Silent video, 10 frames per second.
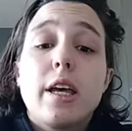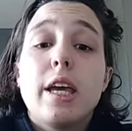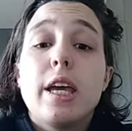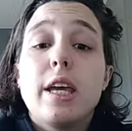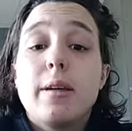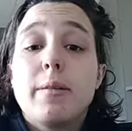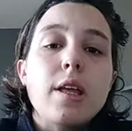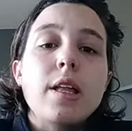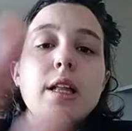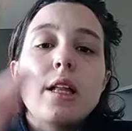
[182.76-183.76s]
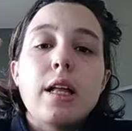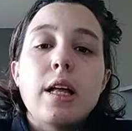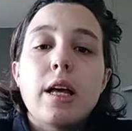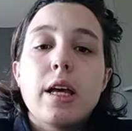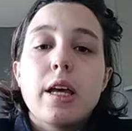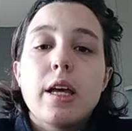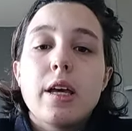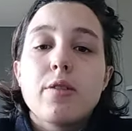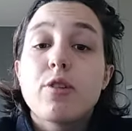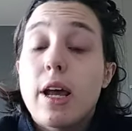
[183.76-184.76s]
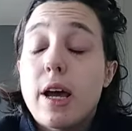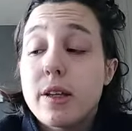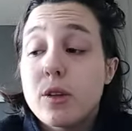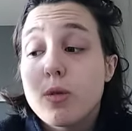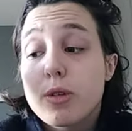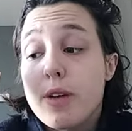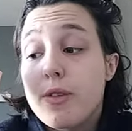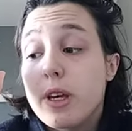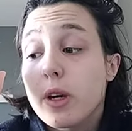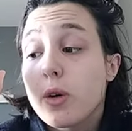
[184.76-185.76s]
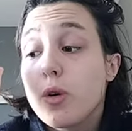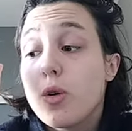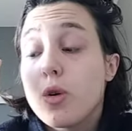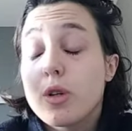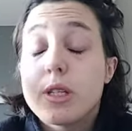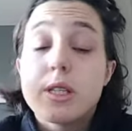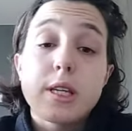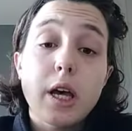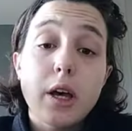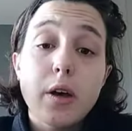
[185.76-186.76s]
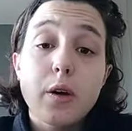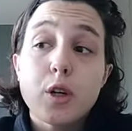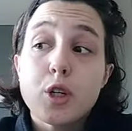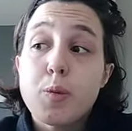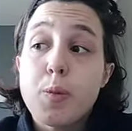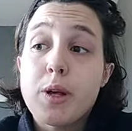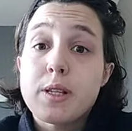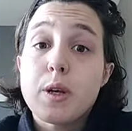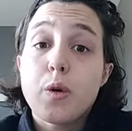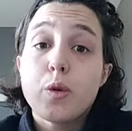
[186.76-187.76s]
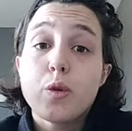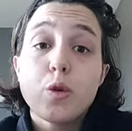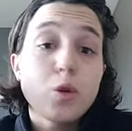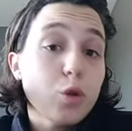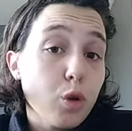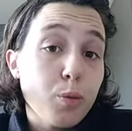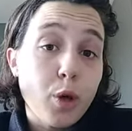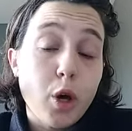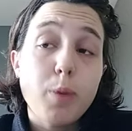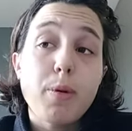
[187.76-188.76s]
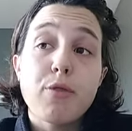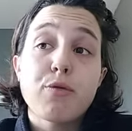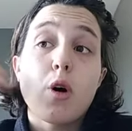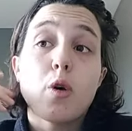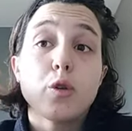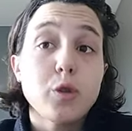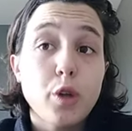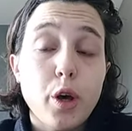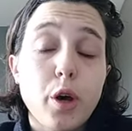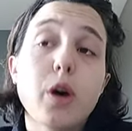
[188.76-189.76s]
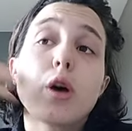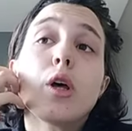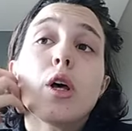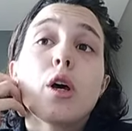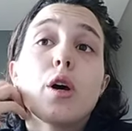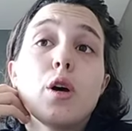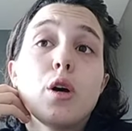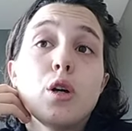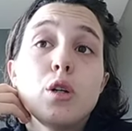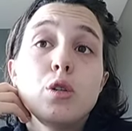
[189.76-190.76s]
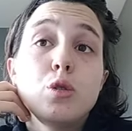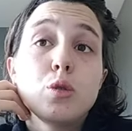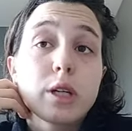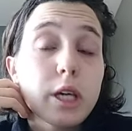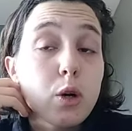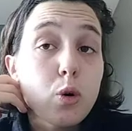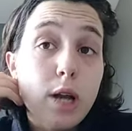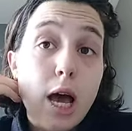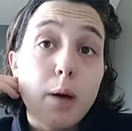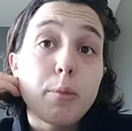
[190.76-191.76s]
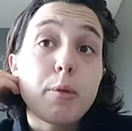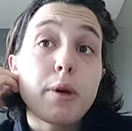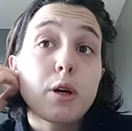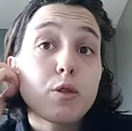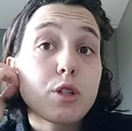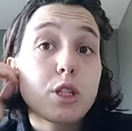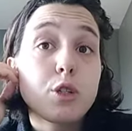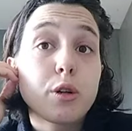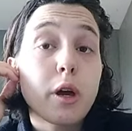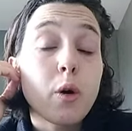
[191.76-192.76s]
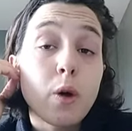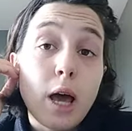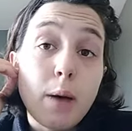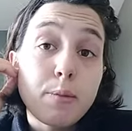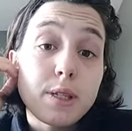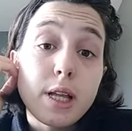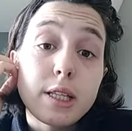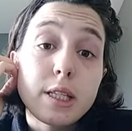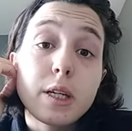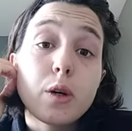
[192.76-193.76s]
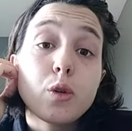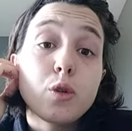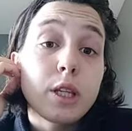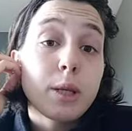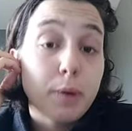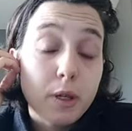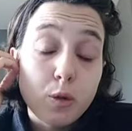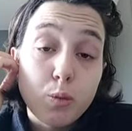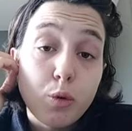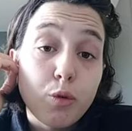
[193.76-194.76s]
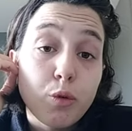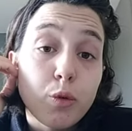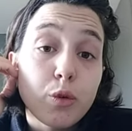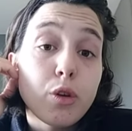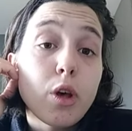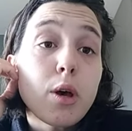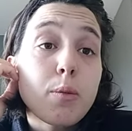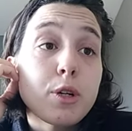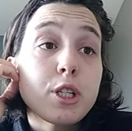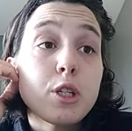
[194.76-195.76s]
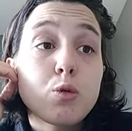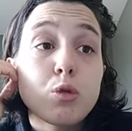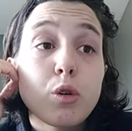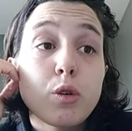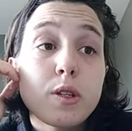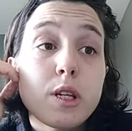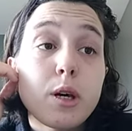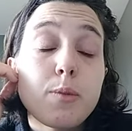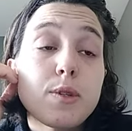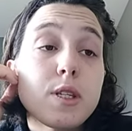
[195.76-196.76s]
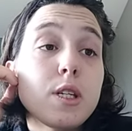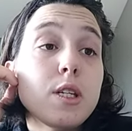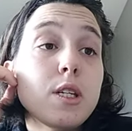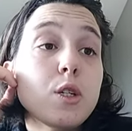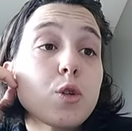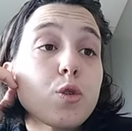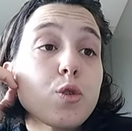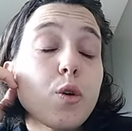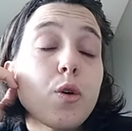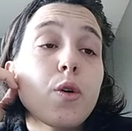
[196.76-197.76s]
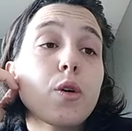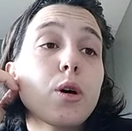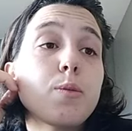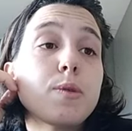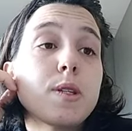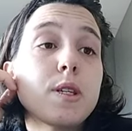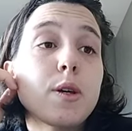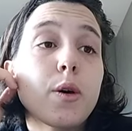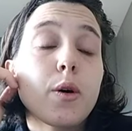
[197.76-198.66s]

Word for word: Et voilà, donc ça veut dire qu'au quotidien, euh, je peux passer en une demi-heure, parfois en une heure, euh, du rire aux larmes. Mais quand je dis du rire aux larmes, c'est-à-dire de la dépression profonde. Moi, je dis tout le temps que c'est comme si je ressens, comme si